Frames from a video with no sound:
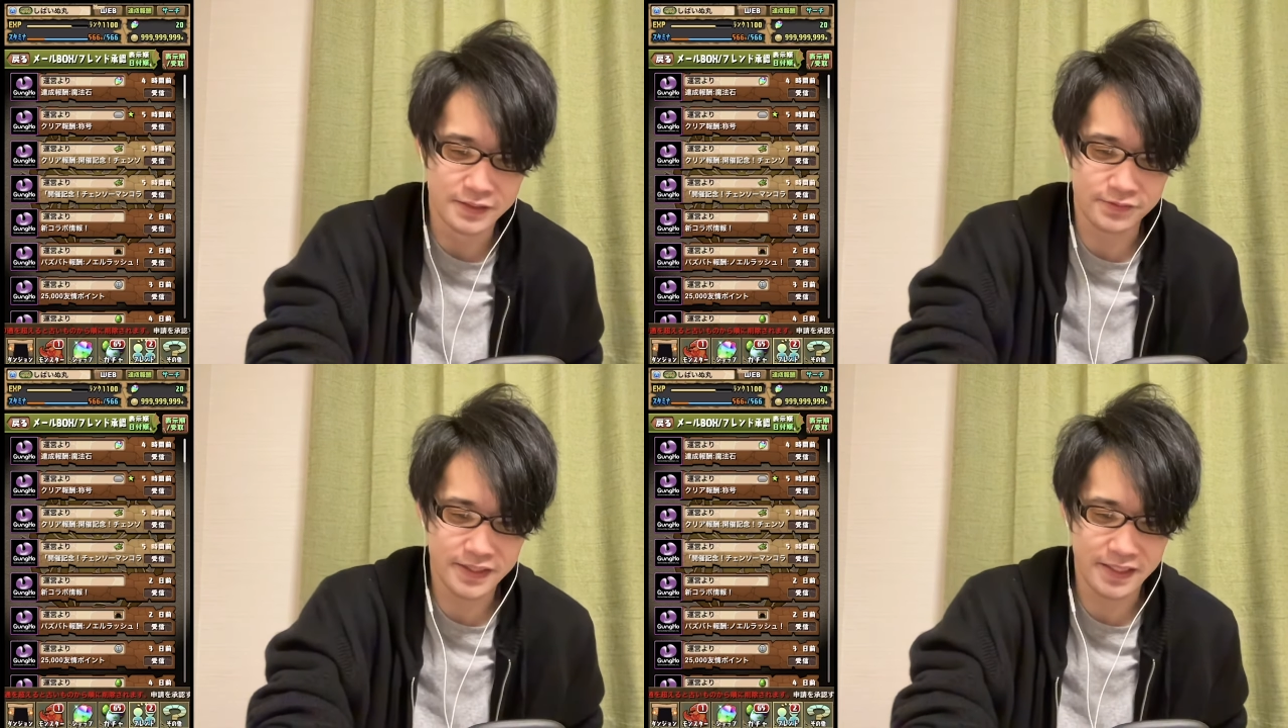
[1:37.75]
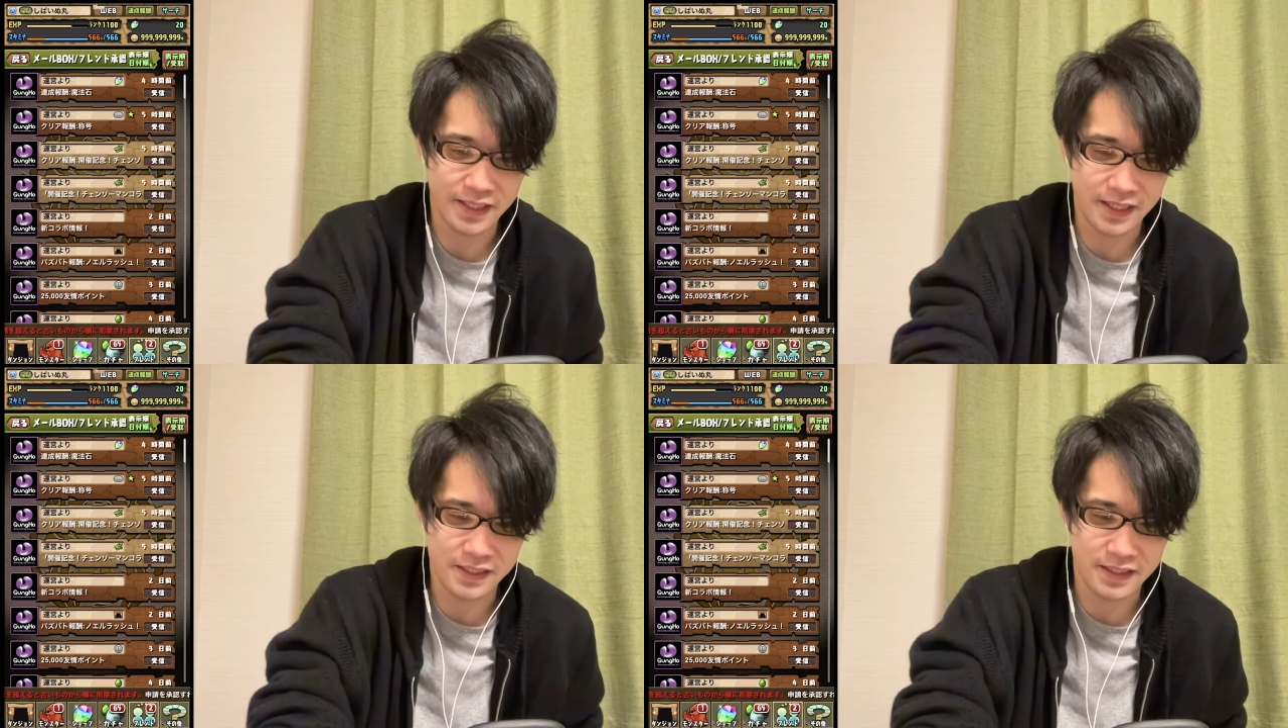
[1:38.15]
それでは
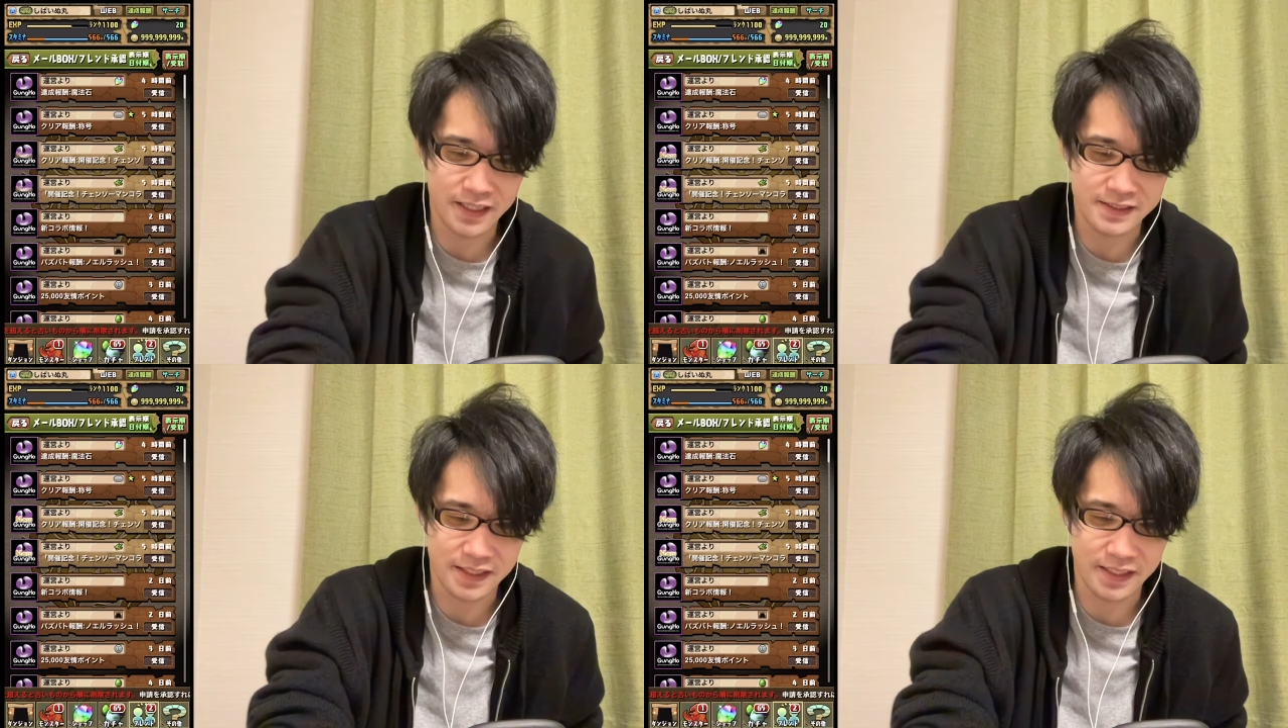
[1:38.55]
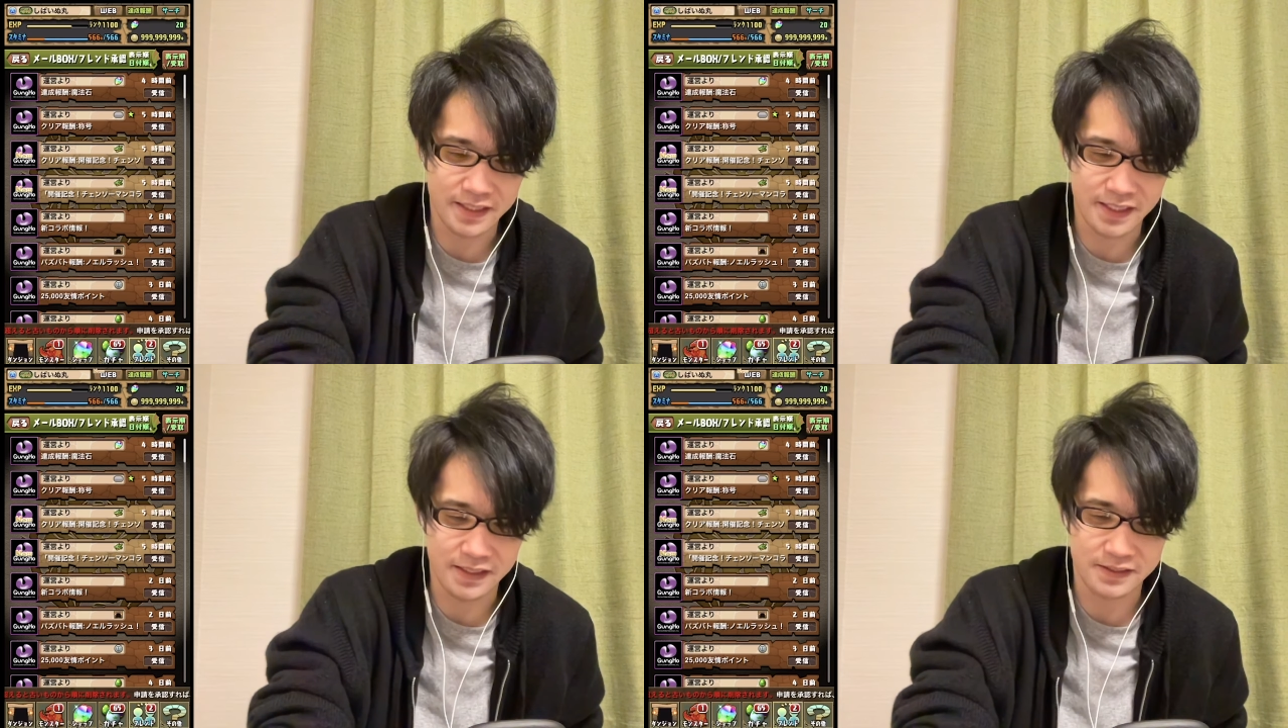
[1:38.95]
ね、はい、開催
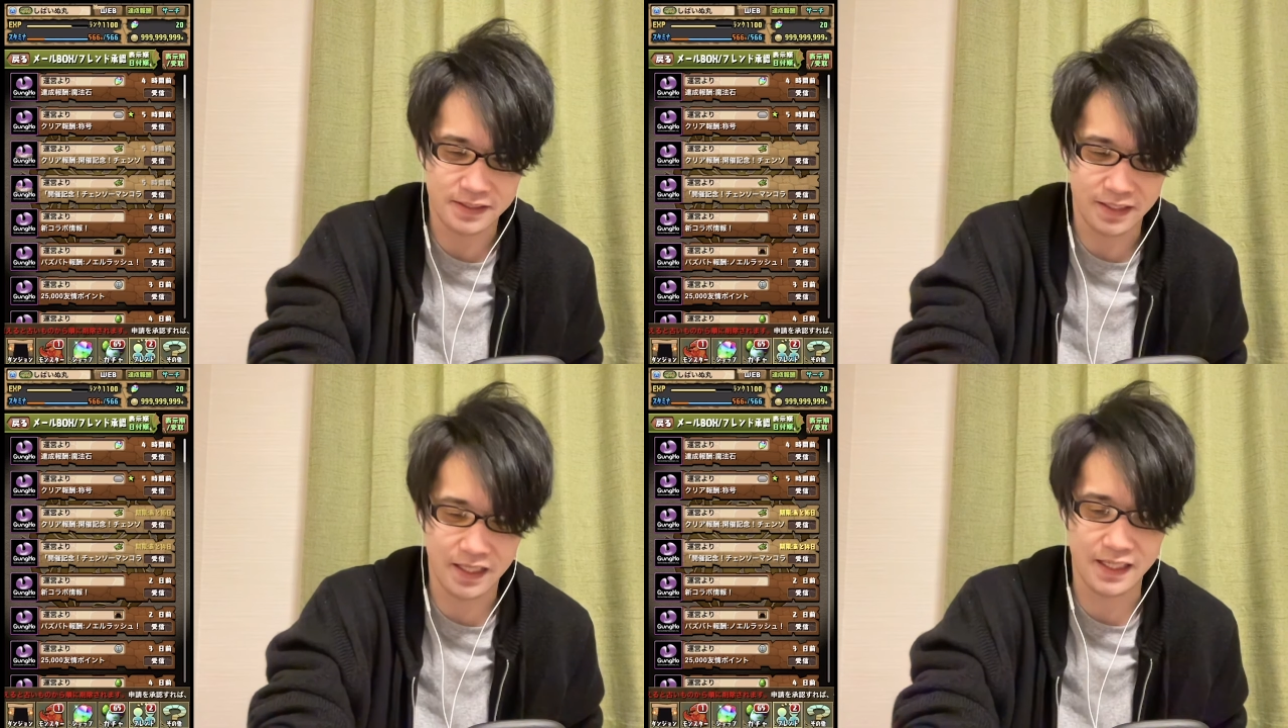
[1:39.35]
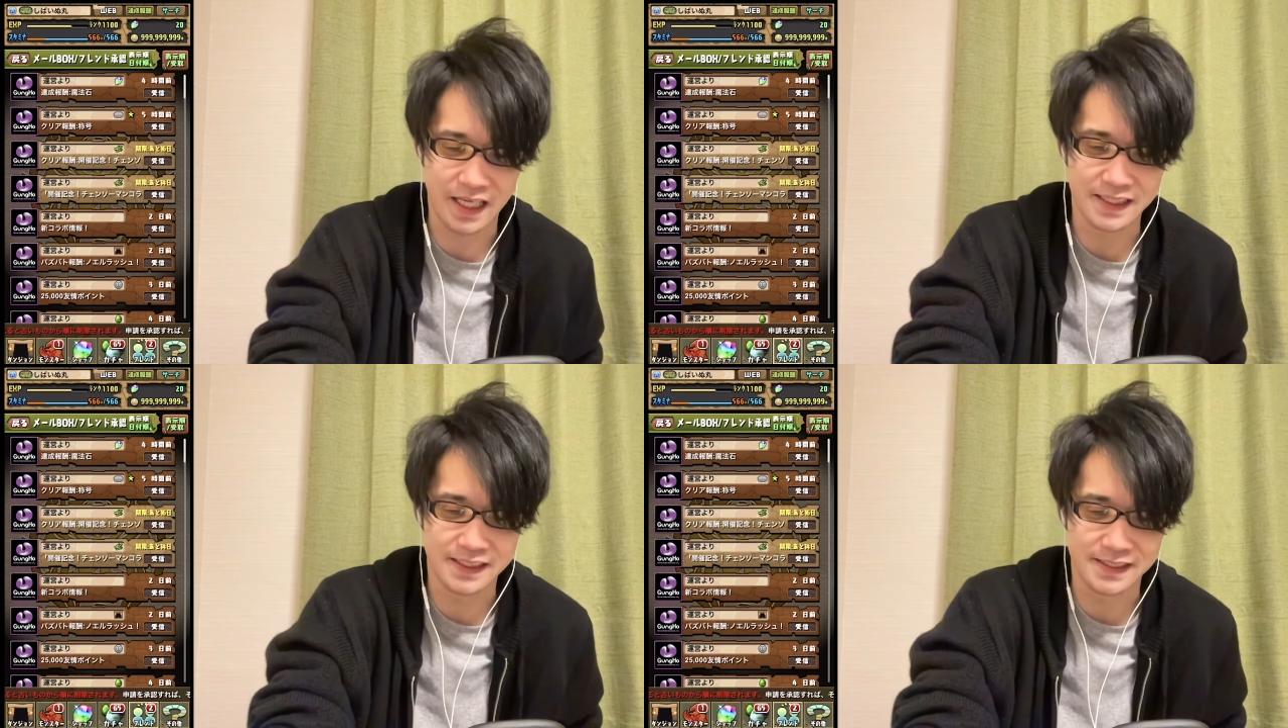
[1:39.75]
記念、
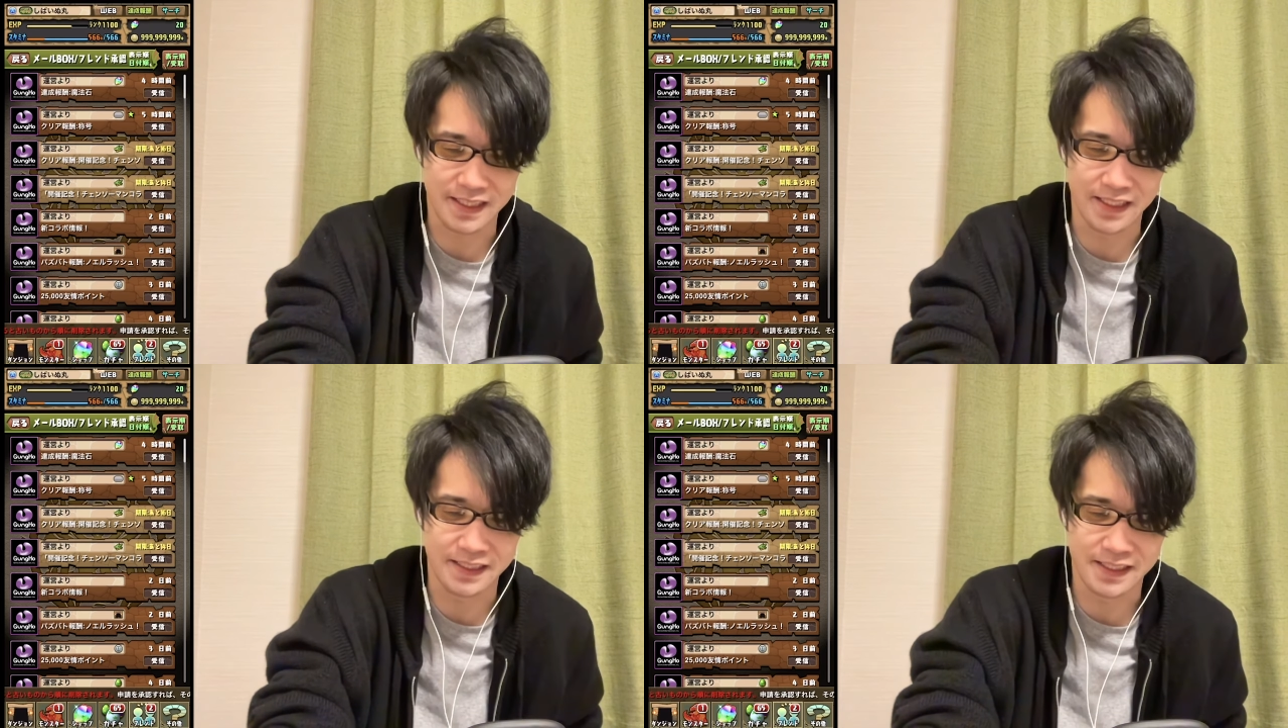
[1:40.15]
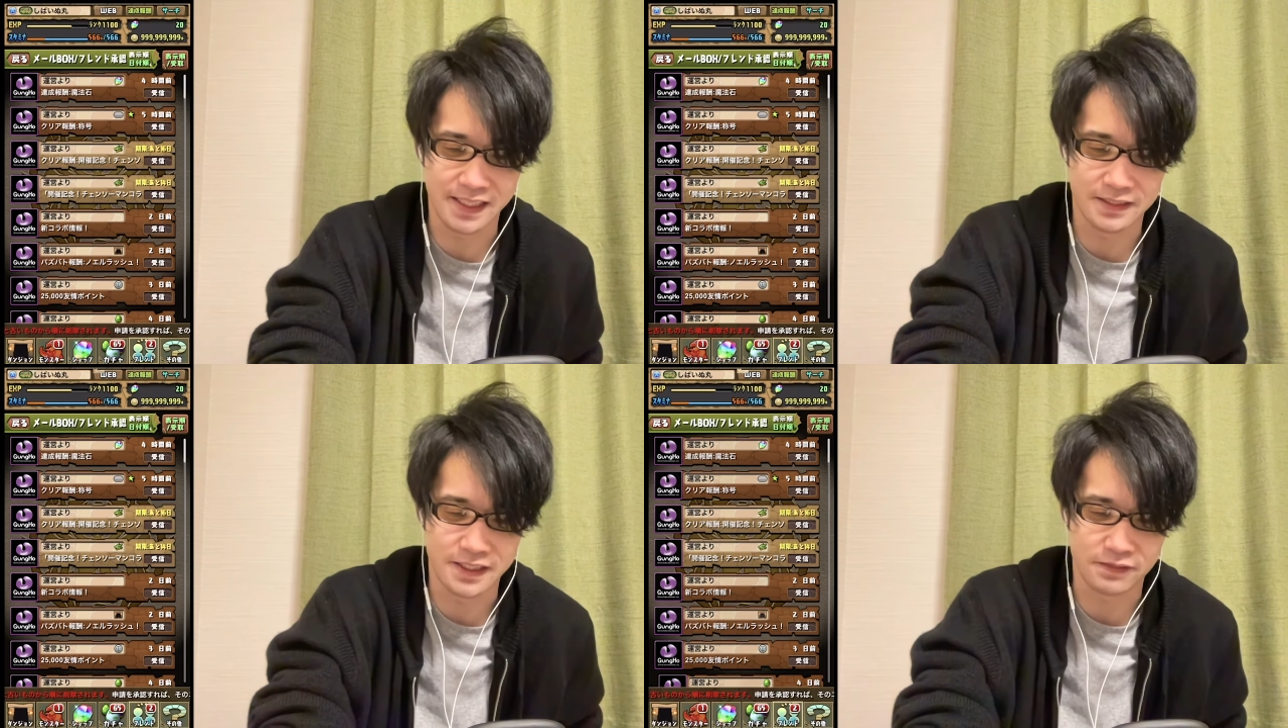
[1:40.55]
開催記
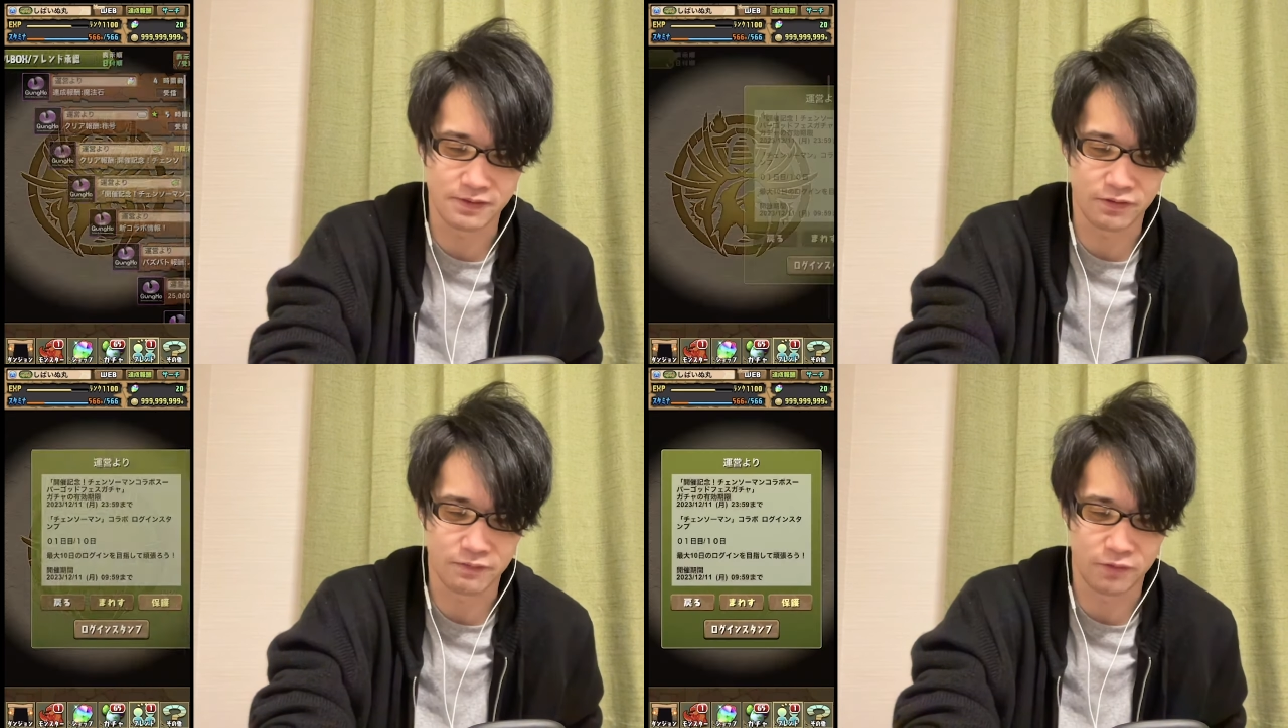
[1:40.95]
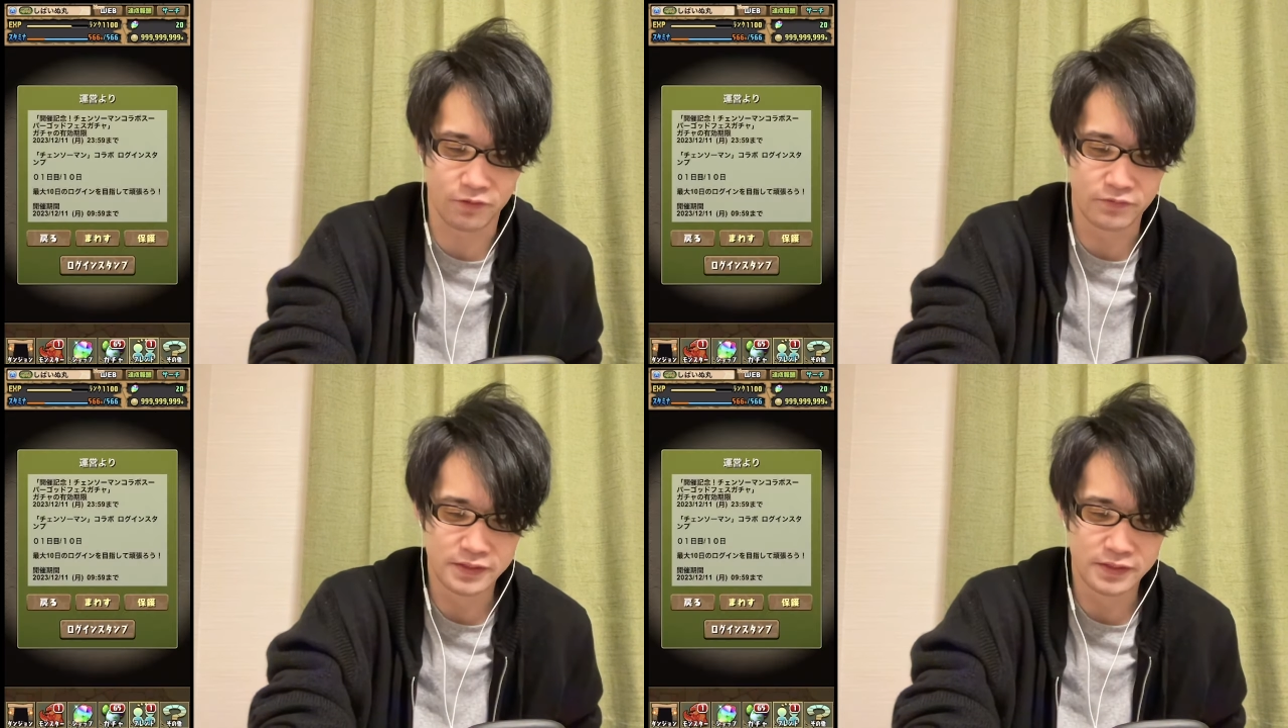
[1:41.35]
念チェスマンコラボ、